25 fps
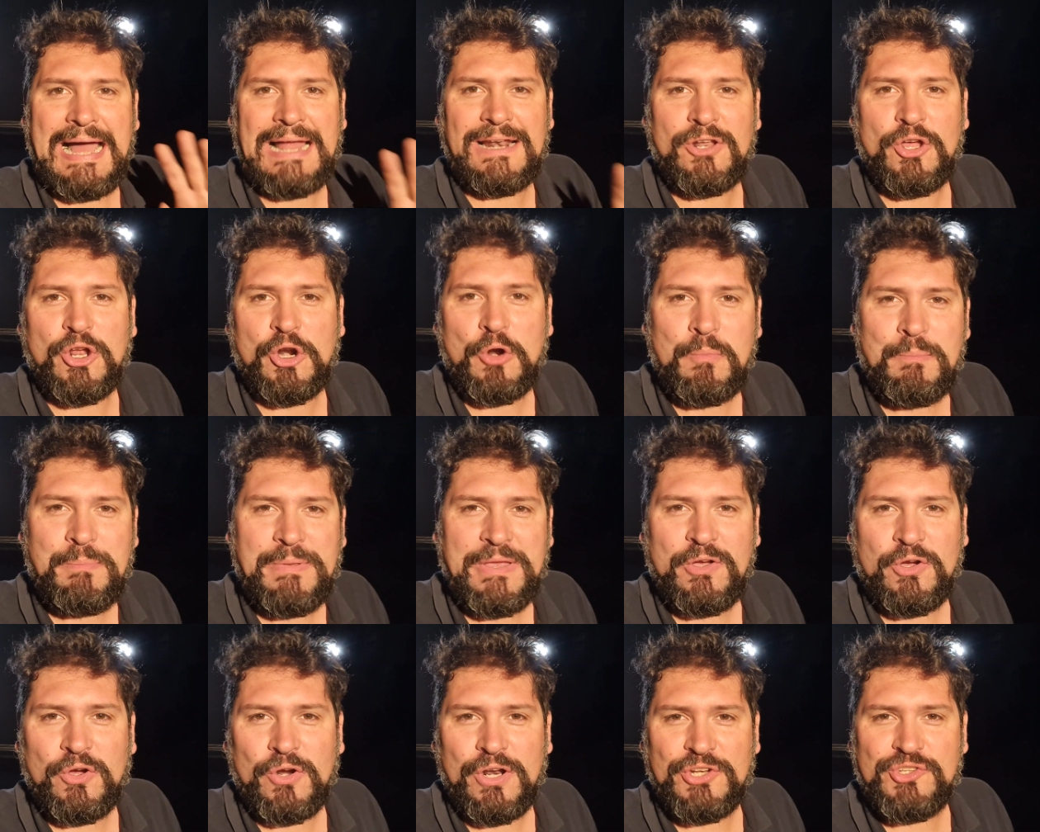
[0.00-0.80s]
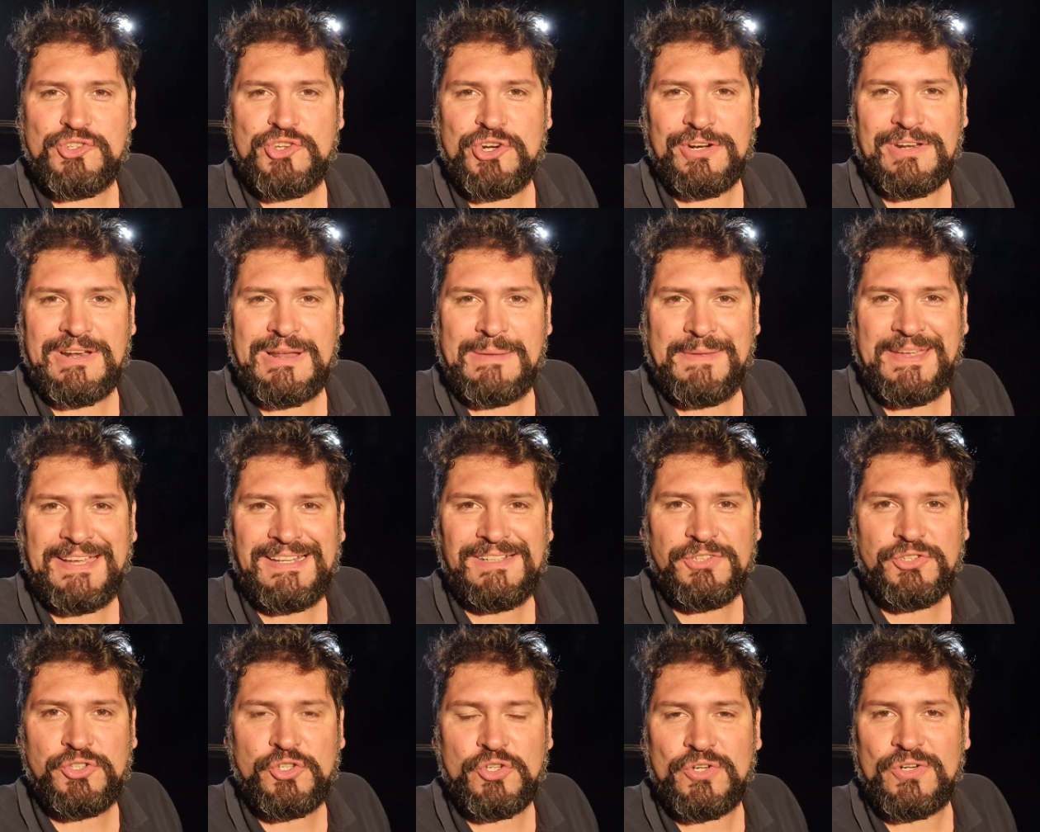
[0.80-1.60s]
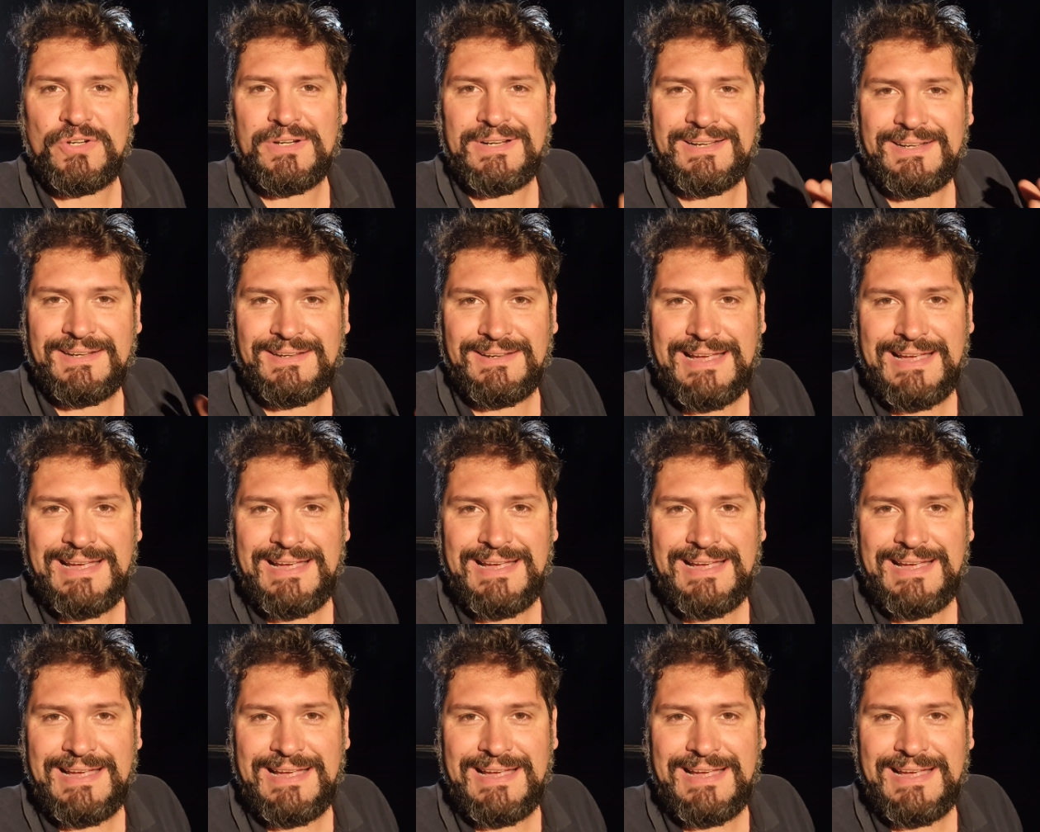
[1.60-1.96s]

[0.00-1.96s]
Allora, un piccolo aggiornamento.